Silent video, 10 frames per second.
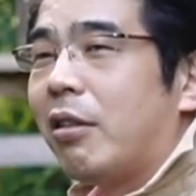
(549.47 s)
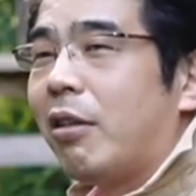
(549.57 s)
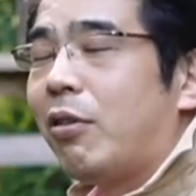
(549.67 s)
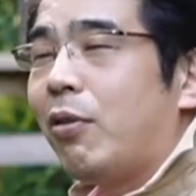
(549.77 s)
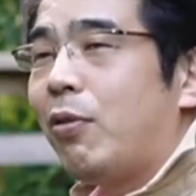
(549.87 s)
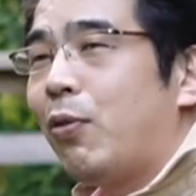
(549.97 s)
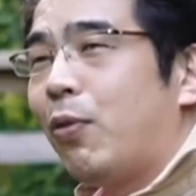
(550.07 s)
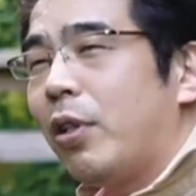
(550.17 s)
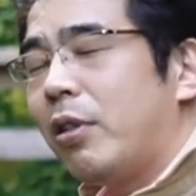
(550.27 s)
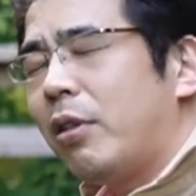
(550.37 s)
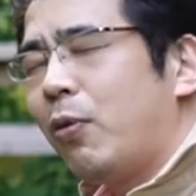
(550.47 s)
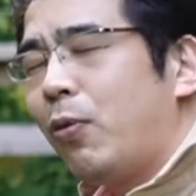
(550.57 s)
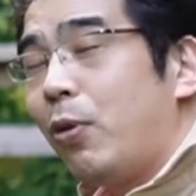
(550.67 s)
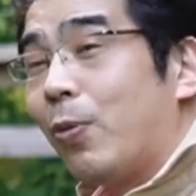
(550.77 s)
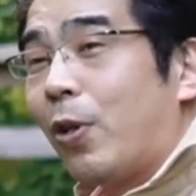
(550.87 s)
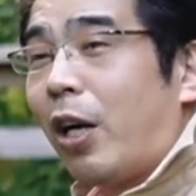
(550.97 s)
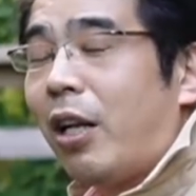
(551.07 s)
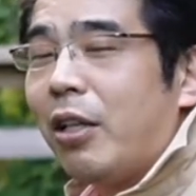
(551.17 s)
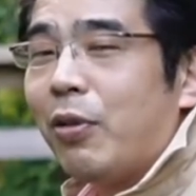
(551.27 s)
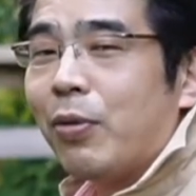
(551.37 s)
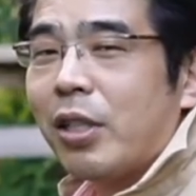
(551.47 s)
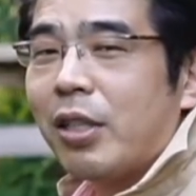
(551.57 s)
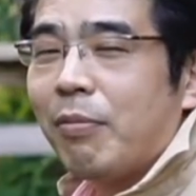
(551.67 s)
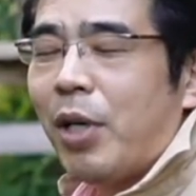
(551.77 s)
結局これってどうにもならないよね